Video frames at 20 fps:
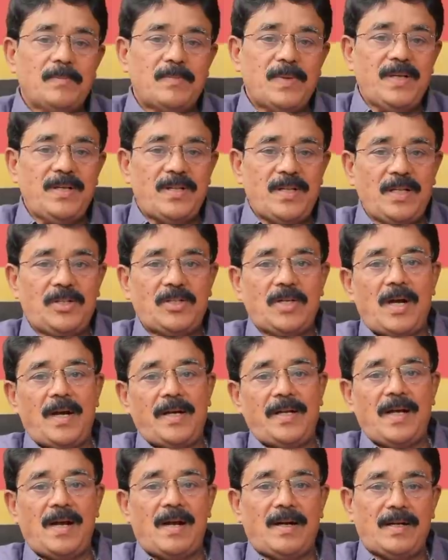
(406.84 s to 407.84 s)
இப்போ இதை
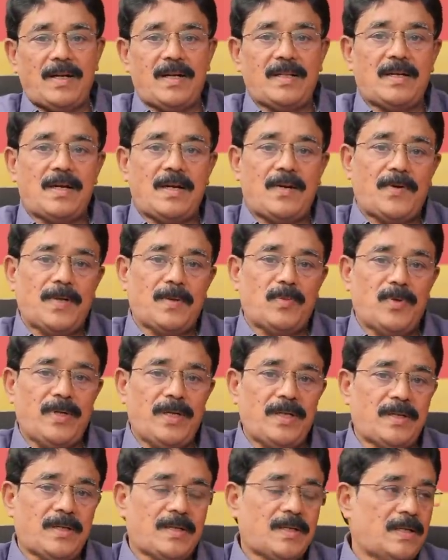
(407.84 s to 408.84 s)
தாண்டி அண்ணா திராவிட
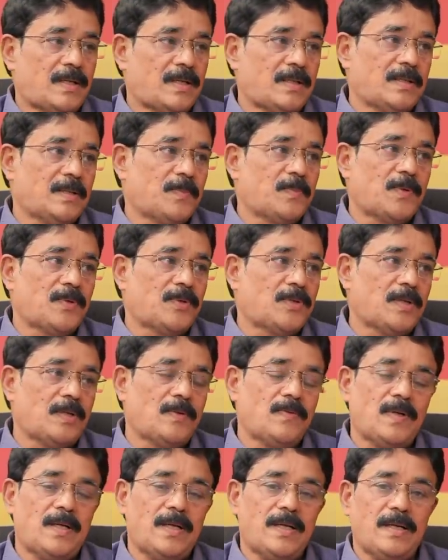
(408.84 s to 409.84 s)
முன்னேற்ற கழகத்தை
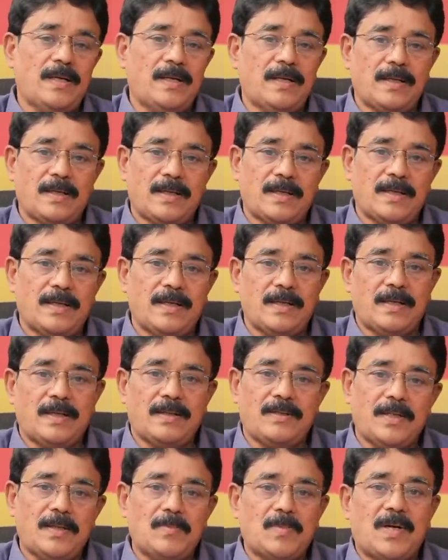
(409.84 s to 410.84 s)
பொறுத்தளவில் என்னென்னு கேட்டிங்கன்னா
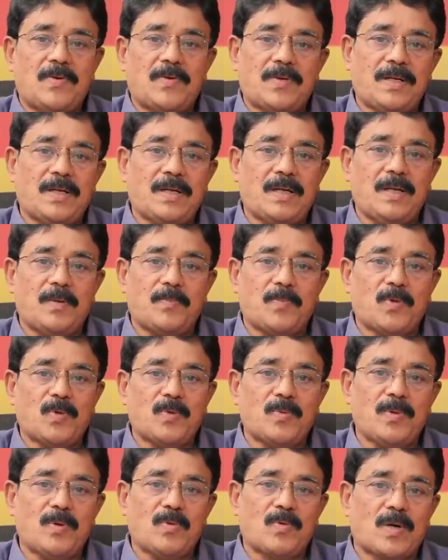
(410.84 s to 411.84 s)
தென் மாவட்டங்கள்
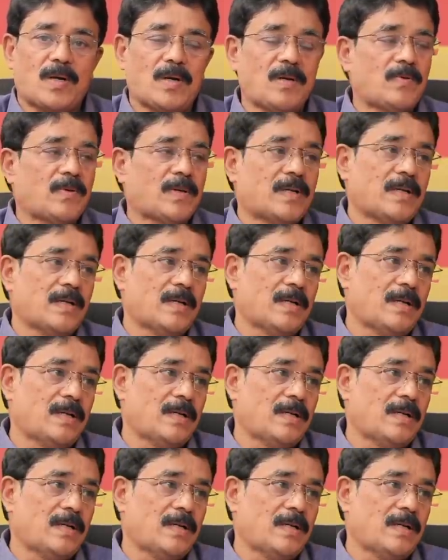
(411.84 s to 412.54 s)
எப்போதுமே ஓரளவுக்கு